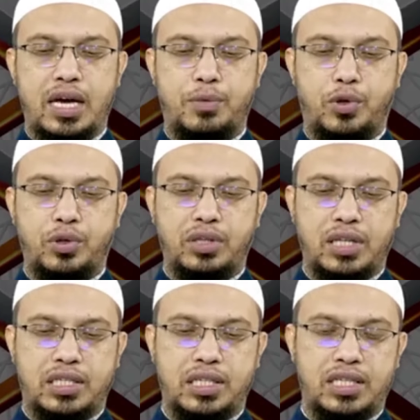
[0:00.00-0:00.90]
এবং
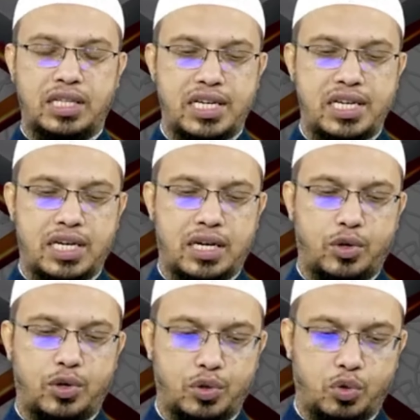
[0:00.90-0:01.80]
তার সাথে তিনি শিক্ষা
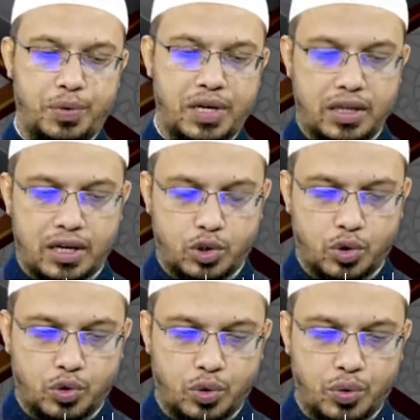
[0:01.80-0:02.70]
অর্জন করবেন আদালত
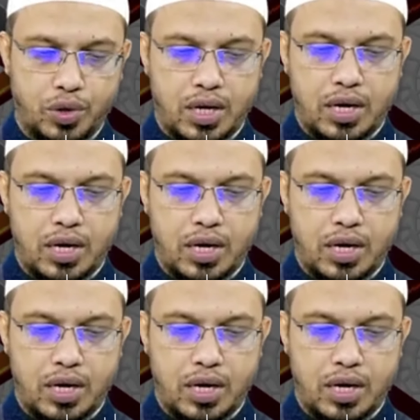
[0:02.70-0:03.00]
সহজ করুন